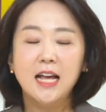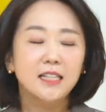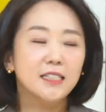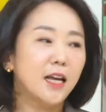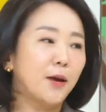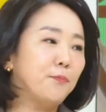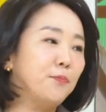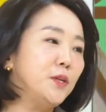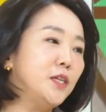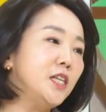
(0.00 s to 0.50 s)

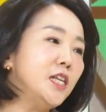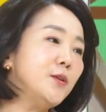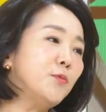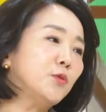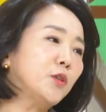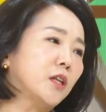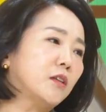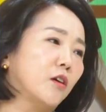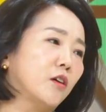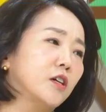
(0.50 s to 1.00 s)
자,
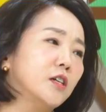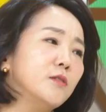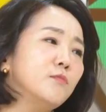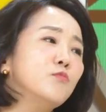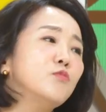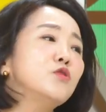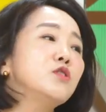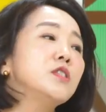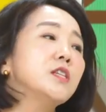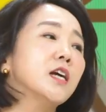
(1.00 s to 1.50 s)
비닐보다 더 큰
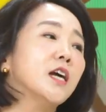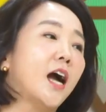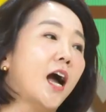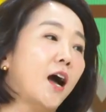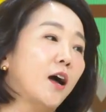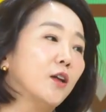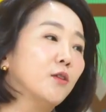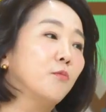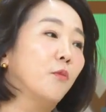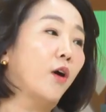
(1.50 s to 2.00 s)

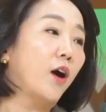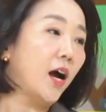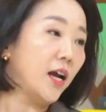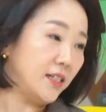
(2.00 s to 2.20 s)
문제가 뭐가